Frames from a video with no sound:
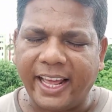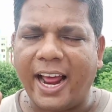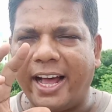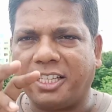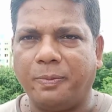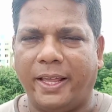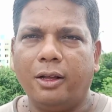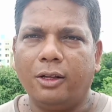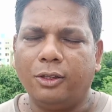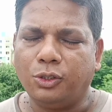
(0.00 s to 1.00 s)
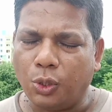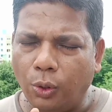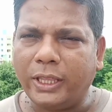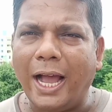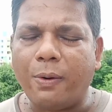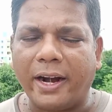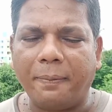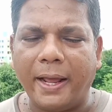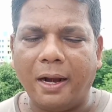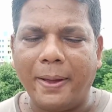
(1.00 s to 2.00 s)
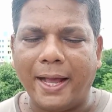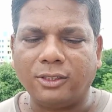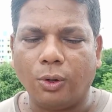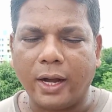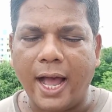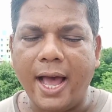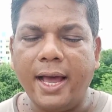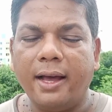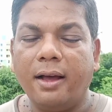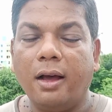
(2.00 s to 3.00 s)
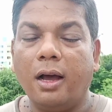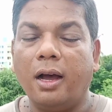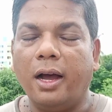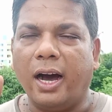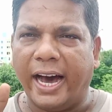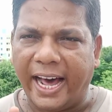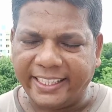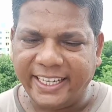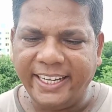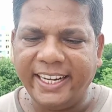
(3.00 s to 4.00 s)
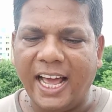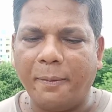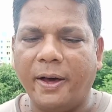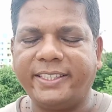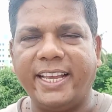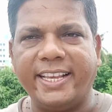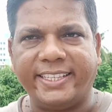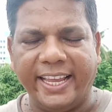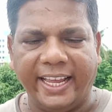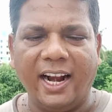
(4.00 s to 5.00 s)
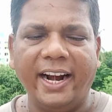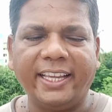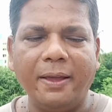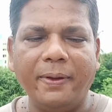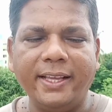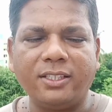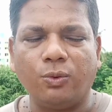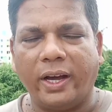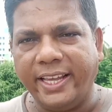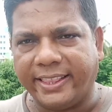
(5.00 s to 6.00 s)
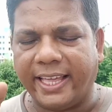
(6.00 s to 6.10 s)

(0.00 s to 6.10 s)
टेरास में चौथा क्वार्टर फाइनल मैच होगा अर्जेंटीना वर्सेस इंग्लैंड के बीच वही